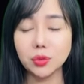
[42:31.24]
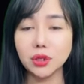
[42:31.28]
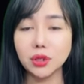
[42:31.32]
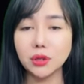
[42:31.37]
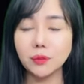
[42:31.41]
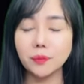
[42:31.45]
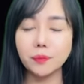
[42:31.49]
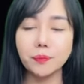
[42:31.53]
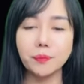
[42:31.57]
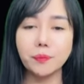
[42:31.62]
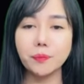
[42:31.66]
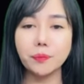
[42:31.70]

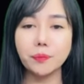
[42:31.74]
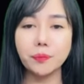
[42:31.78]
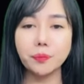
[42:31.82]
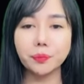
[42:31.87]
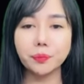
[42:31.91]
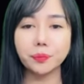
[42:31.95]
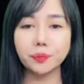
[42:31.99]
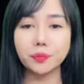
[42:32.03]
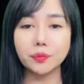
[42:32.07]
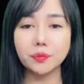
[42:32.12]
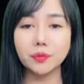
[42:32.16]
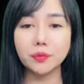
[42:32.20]
Gia
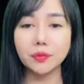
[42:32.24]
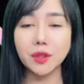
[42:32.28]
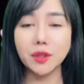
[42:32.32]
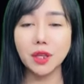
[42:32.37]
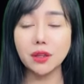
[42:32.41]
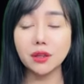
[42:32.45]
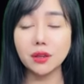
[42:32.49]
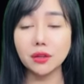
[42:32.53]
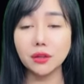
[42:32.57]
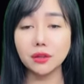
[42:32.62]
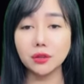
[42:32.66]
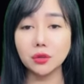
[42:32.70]
Kỳ,
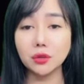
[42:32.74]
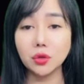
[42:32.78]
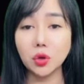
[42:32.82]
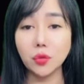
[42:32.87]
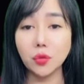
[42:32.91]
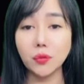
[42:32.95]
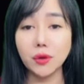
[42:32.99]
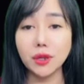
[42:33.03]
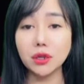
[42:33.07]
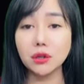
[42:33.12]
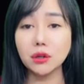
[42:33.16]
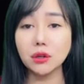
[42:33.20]

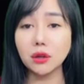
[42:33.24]
em...